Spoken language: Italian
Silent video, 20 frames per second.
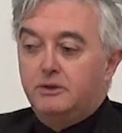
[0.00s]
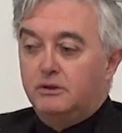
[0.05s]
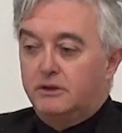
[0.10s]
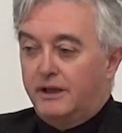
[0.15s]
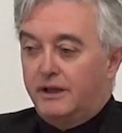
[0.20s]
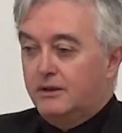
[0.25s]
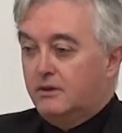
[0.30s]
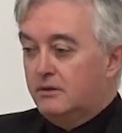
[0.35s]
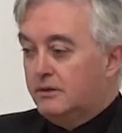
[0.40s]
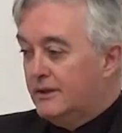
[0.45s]
io
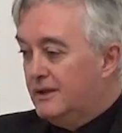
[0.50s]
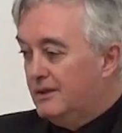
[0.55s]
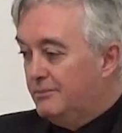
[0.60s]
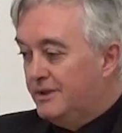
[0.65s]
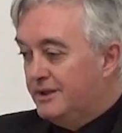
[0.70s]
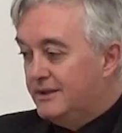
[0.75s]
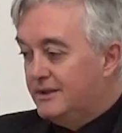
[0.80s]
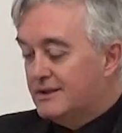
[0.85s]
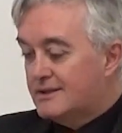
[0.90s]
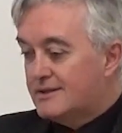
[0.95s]
credo nella
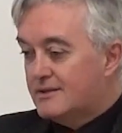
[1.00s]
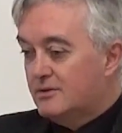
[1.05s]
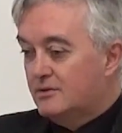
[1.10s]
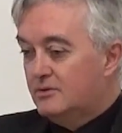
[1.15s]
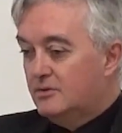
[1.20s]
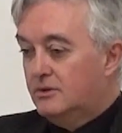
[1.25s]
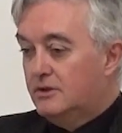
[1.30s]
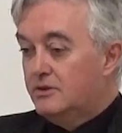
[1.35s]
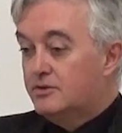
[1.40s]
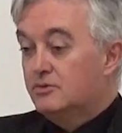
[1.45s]

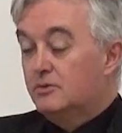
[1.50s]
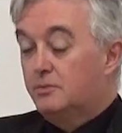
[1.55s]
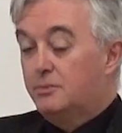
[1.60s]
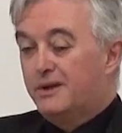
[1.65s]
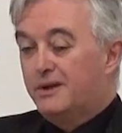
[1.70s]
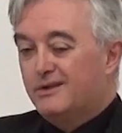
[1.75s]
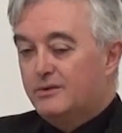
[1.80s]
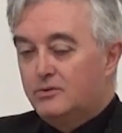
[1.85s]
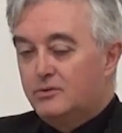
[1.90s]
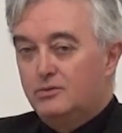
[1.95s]
mediazione
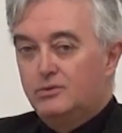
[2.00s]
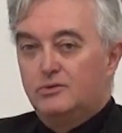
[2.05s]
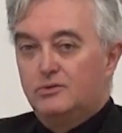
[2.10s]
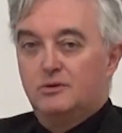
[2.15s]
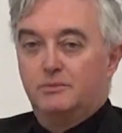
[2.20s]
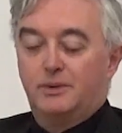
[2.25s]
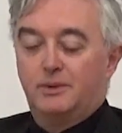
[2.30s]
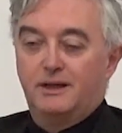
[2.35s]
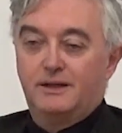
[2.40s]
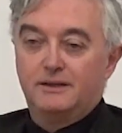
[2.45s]

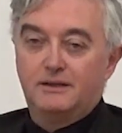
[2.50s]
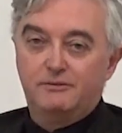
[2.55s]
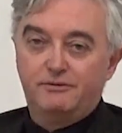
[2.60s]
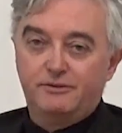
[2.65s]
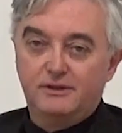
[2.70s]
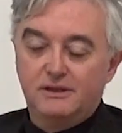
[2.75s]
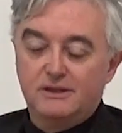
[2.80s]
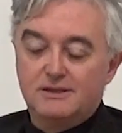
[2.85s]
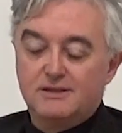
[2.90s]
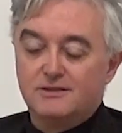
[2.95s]
soprattutto per la
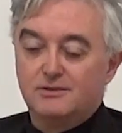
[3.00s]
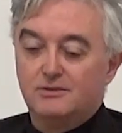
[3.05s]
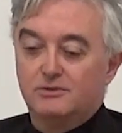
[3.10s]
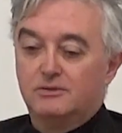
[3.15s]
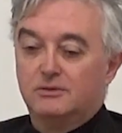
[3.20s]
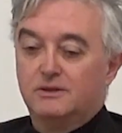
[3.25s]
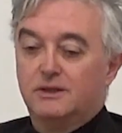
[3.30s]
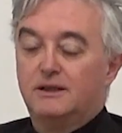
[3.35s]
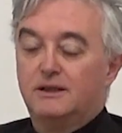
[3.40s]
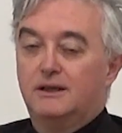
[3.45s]

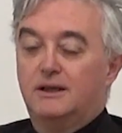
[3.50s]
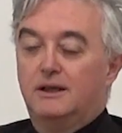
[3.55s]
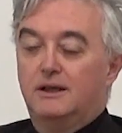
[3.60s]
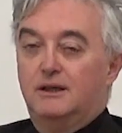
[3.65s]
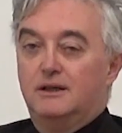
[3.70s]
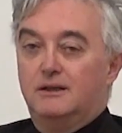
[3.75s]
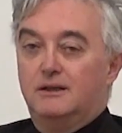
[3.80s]
definizione